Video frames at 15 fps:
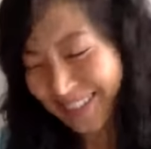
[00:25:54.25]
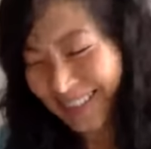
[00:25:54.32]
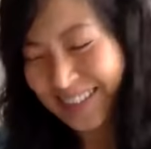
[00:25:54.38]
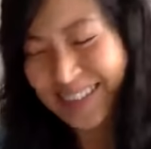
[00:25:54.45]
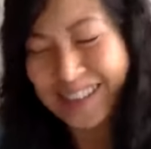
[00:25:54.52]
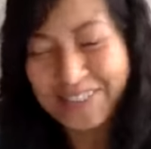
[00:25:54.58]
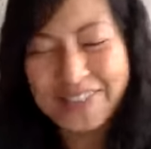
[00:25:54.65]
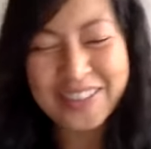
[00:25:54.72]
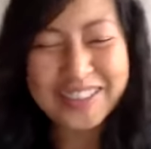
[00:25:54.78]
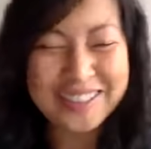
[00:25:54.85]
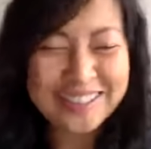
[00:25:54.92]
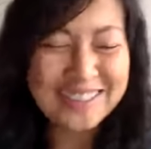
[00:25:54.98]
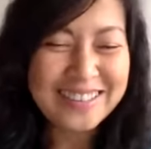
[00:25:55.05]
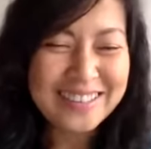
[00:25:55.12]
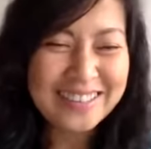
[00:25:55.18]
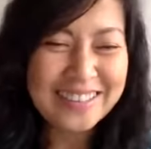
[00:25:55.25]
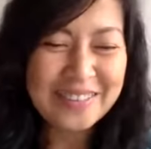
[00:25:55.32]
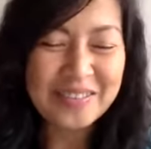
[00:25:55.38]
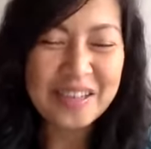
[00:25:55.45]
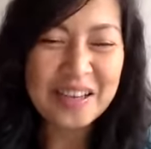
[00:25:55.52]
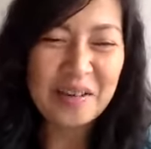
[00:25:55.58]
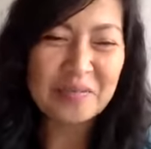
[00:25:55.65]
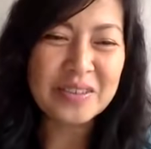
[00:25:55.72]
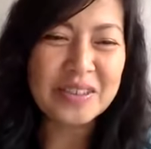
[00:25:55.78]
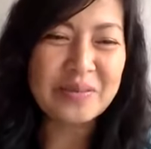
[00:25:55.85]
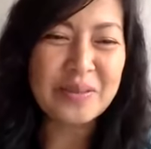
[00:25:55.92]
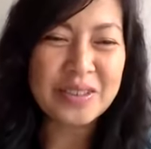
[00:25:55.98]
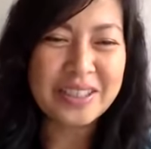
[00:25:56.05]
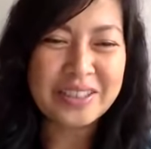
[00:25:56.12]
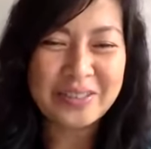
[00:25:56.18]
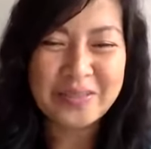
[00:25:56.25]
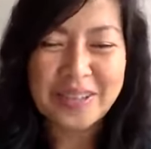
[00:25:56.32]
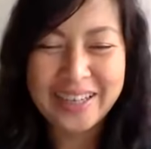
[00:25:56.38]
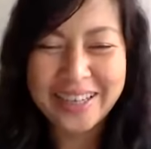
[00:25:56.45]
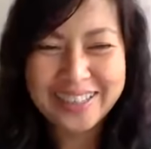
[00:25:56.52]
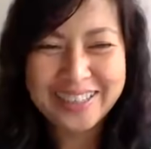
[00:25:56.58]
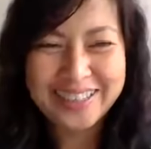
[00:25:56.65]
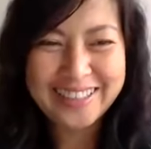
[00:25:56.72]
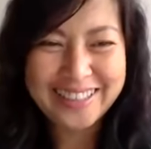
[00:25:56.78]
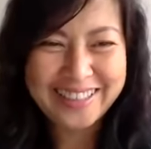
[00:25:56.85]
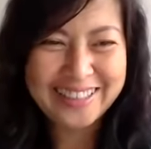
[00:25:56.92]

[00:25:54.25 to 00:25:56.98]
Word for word: rồi cảm ơn hôm nay học được một điều mới